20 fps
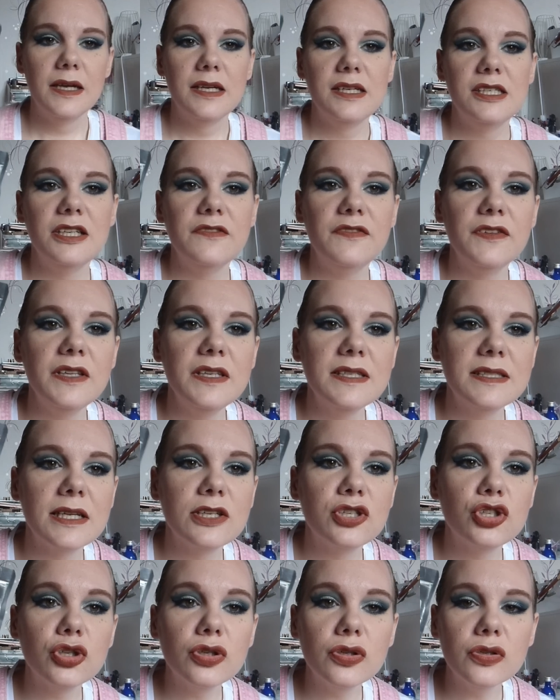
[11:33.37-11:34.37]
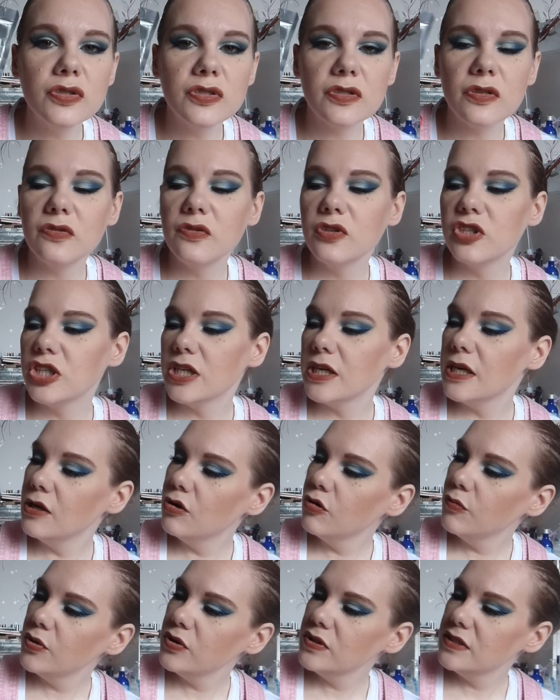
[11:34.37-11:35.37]
J'ai fini cette chose de chez
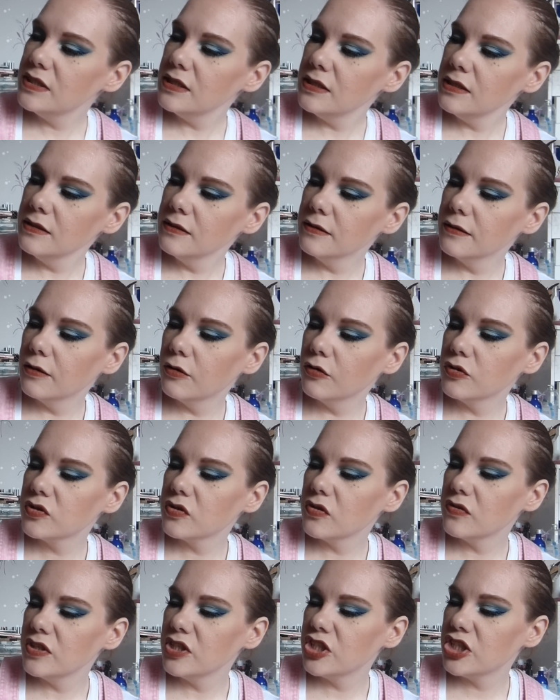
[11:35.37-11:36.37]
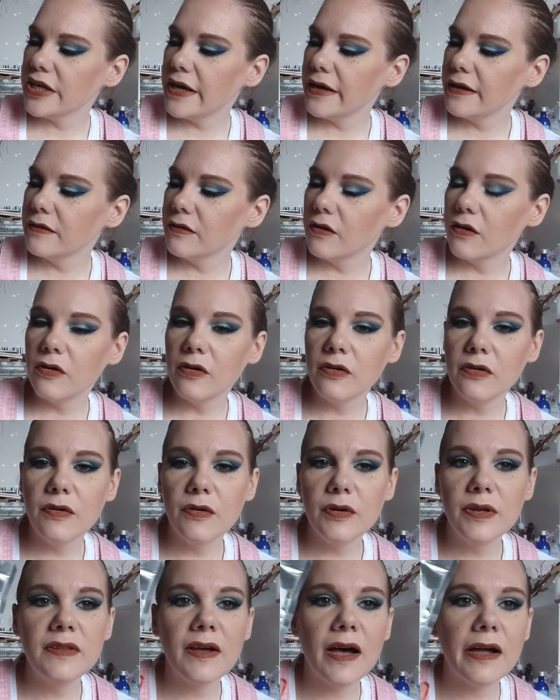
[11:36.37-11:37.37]
Hello Body, le Sunny Shine,
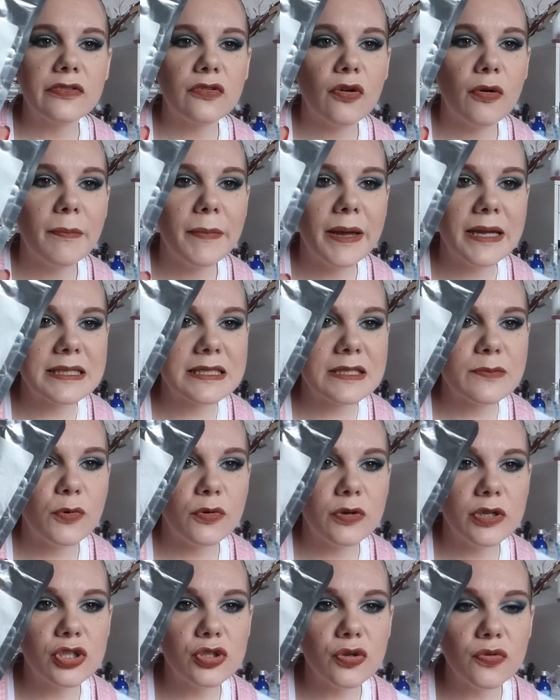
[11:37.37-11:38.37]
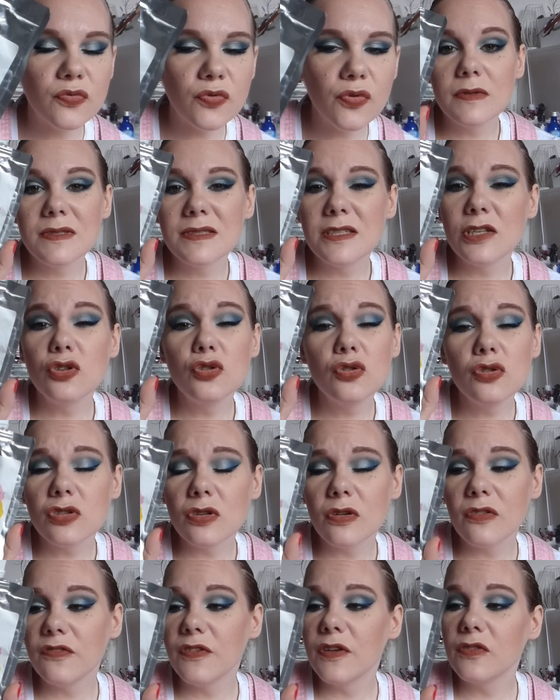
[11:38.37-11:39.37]
euh, l'hydratant masque pour les cheveux. C'est juste
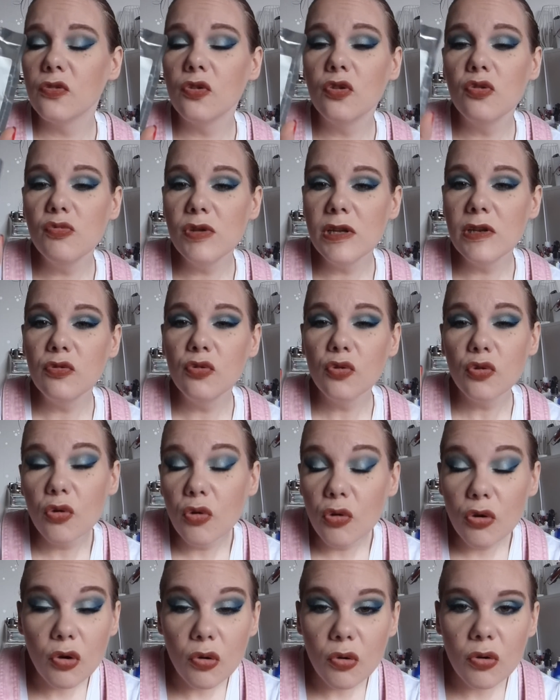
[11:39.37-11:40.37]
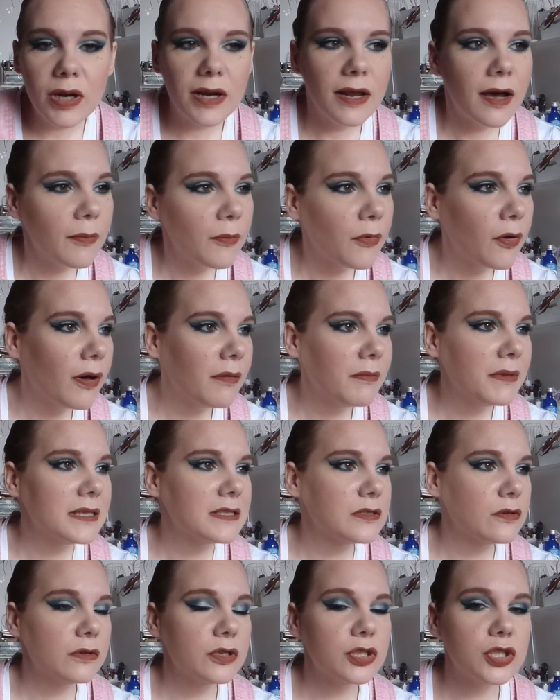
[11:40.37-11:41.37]
en fait de l'huile de coco clairement à mettre
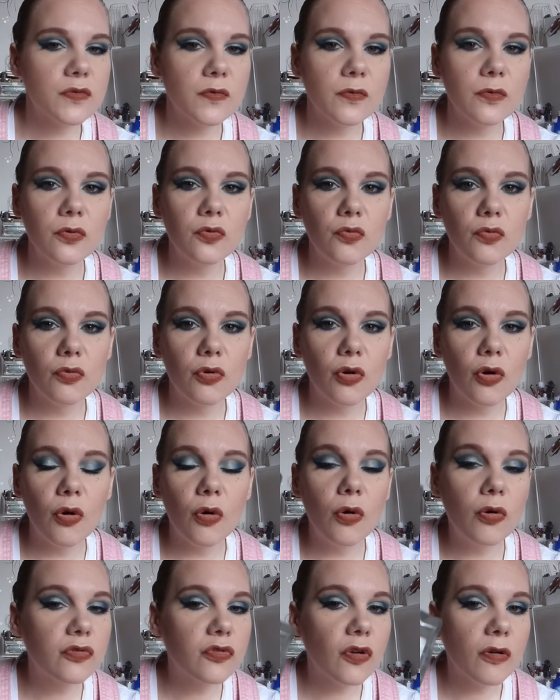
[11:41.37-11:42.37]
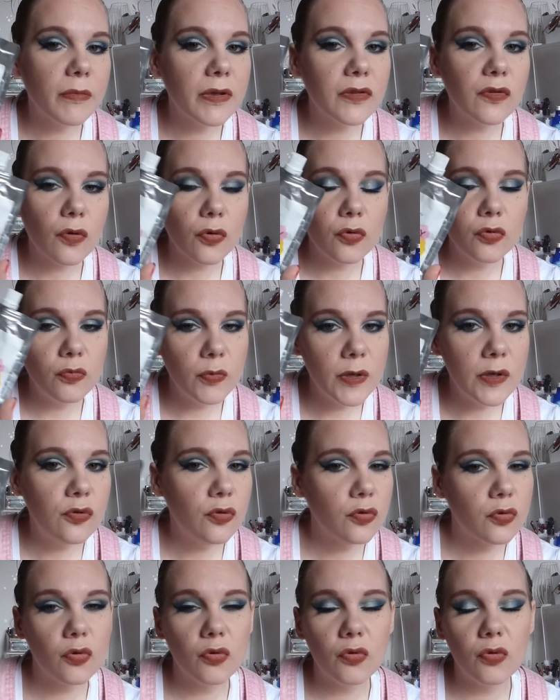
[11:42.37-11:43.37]
sur les cheveux, donc euh, autant mettre une huile
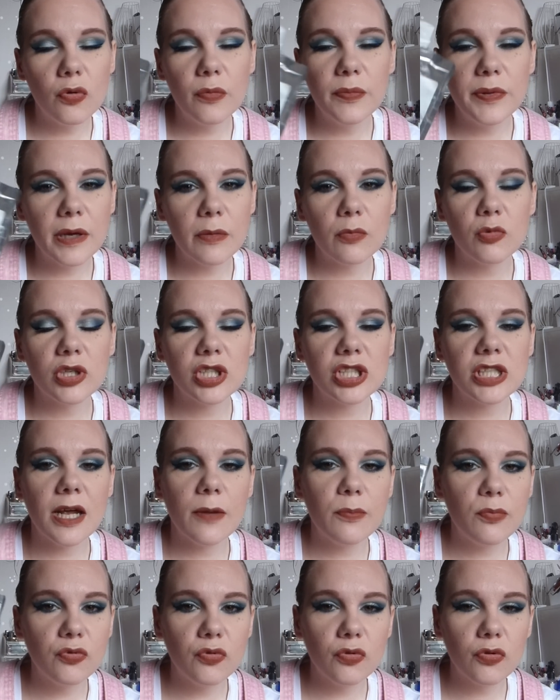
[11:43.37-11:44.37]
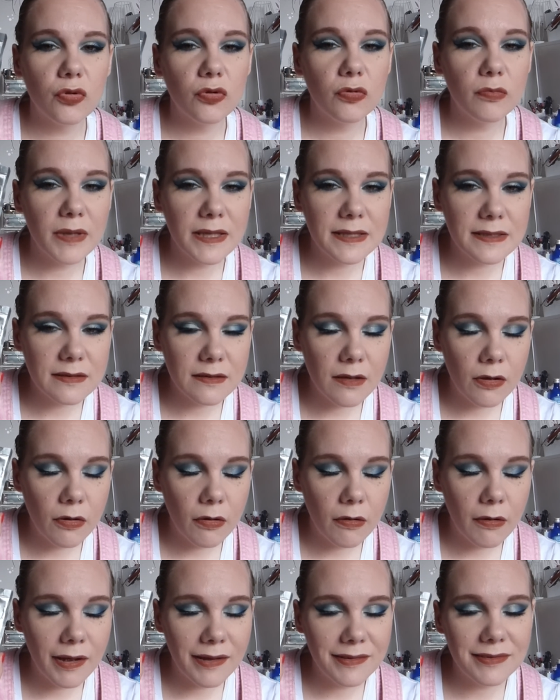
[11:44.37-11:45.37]
de coco bien moins chère plutôt que de mettre
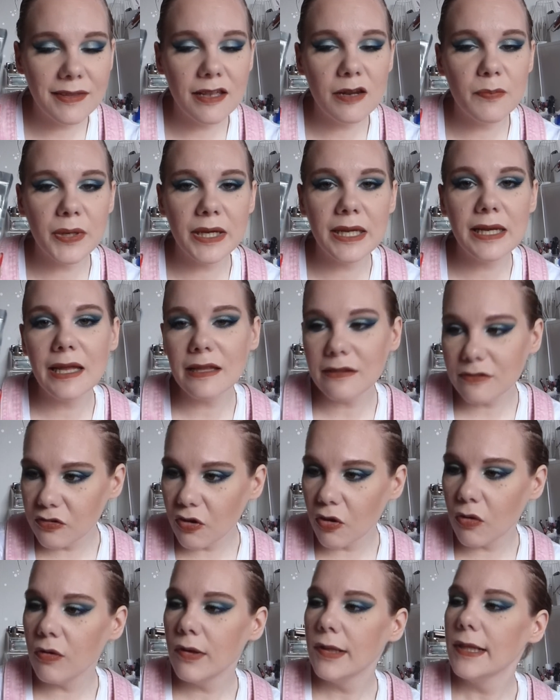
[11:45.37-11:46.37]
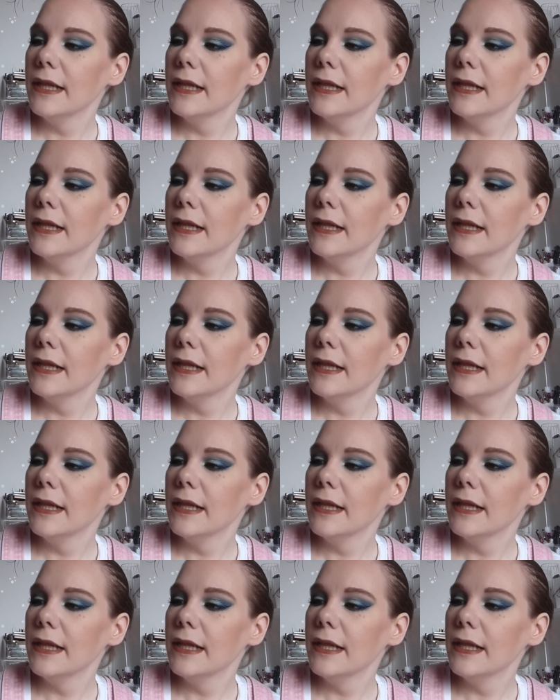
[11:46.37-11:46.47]
euh, un tel prix là-dedans.